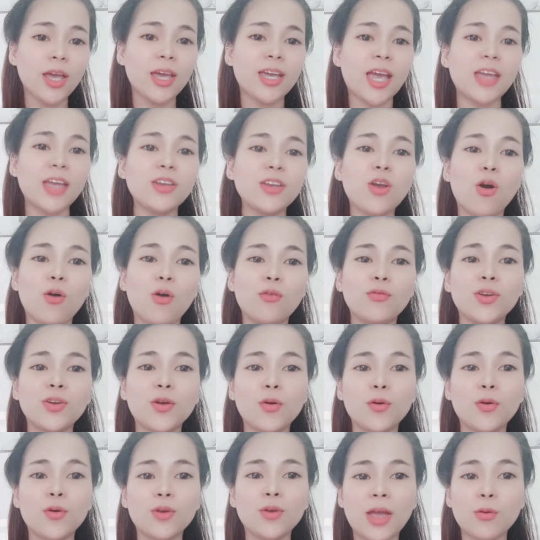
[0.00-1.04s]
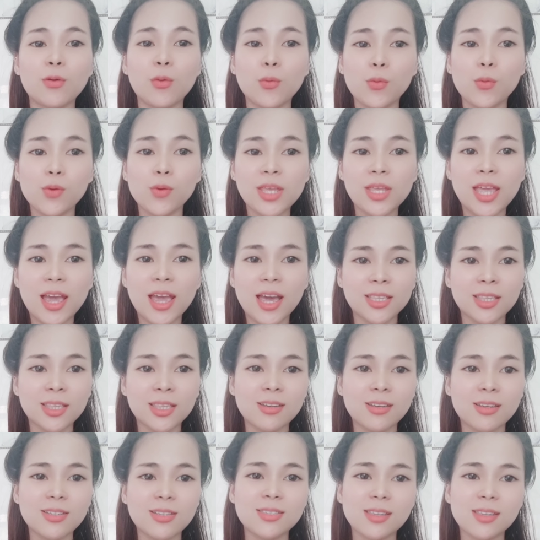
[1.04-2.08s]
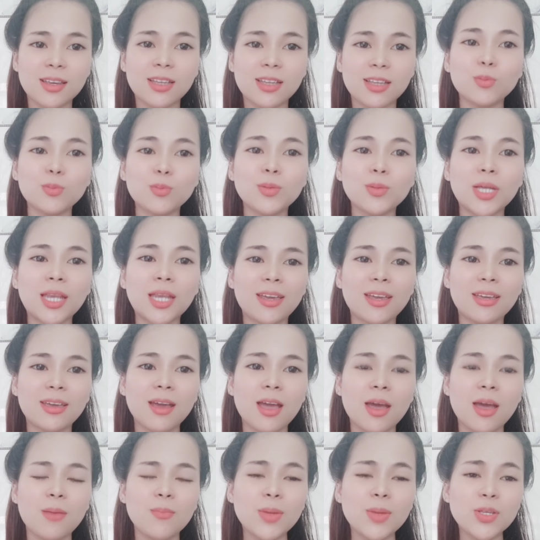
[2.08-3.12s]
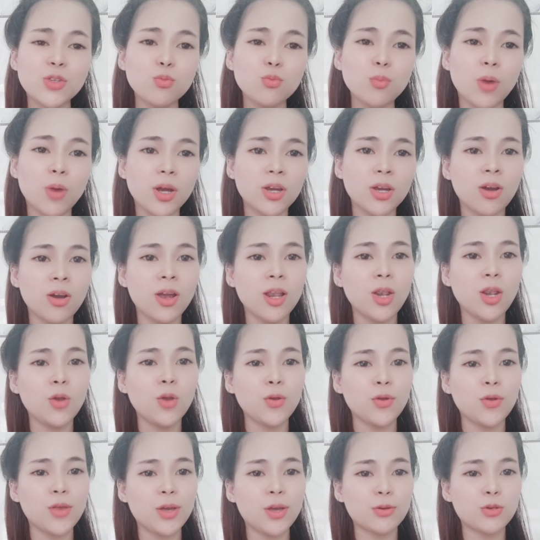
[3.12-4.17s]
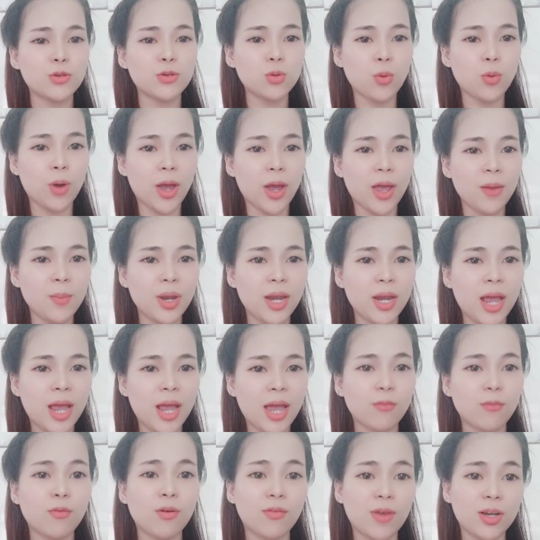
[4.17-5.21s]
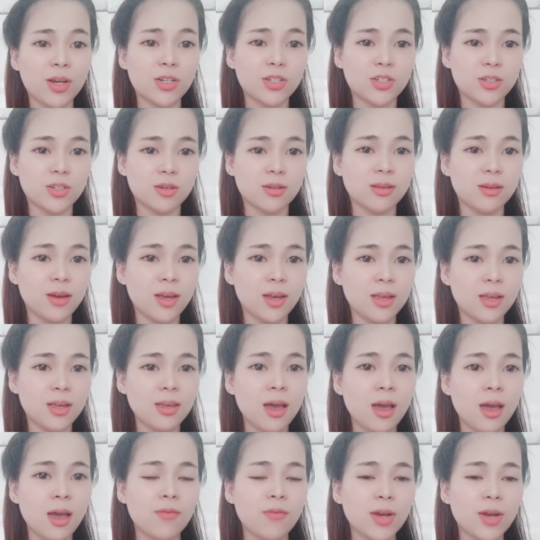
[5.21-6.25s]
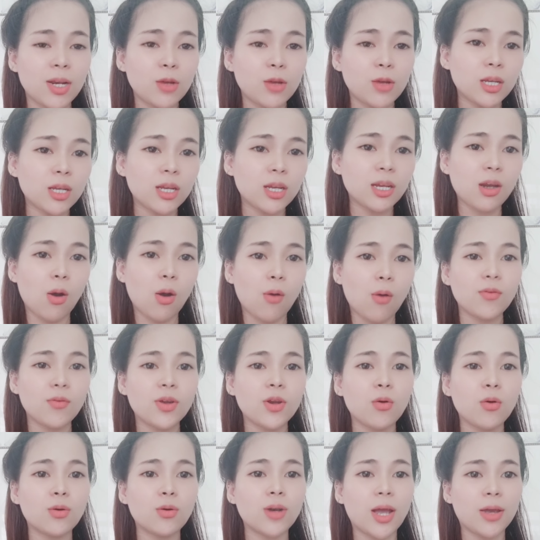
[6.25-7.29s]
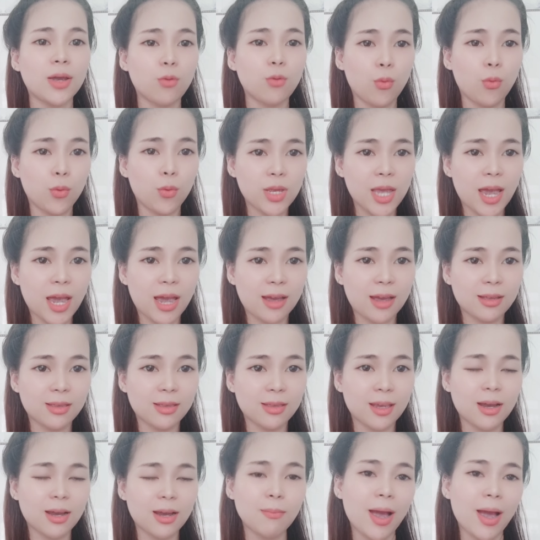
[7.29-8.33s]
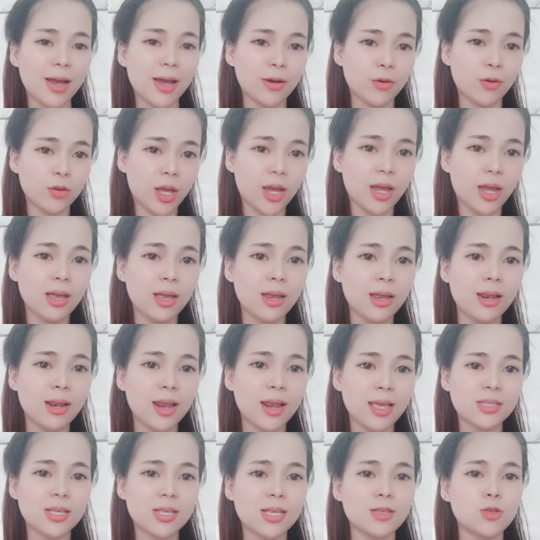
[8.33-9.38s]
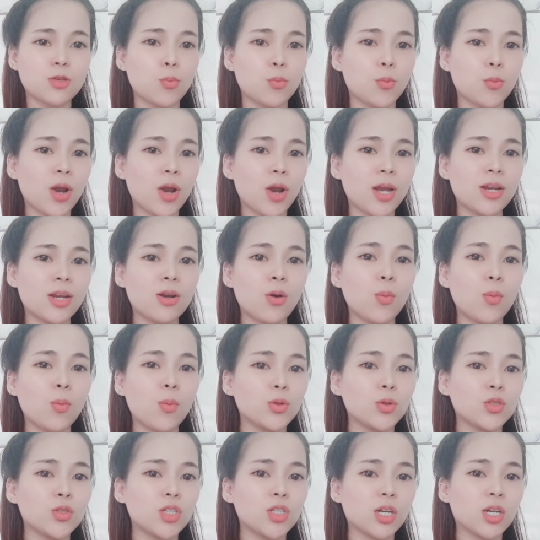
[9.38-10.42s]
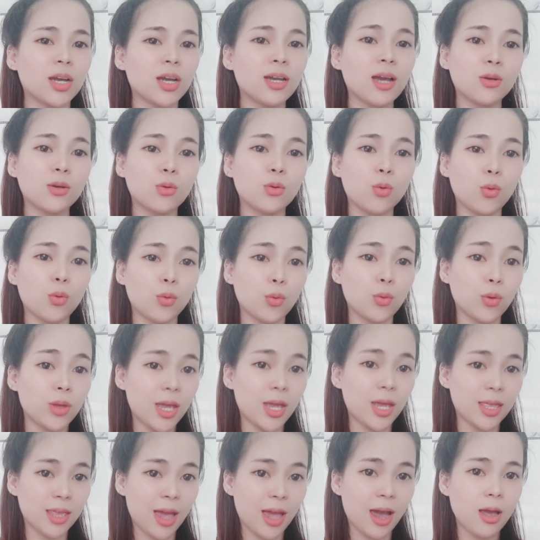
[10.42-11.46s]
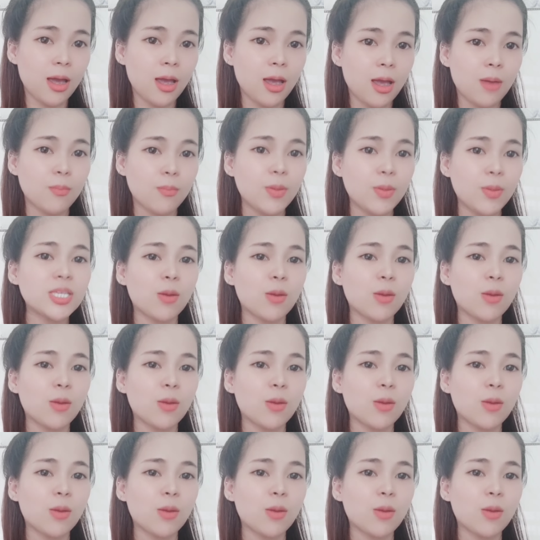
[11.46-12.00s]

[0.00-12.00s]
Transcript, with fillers: một năm vừa qua cô hai đã phải tuổi hờn như thế nào và cái sự tuổi hờn của cô hai cũng sẽ phải thỏa đáng Ok, cái đoạn video này của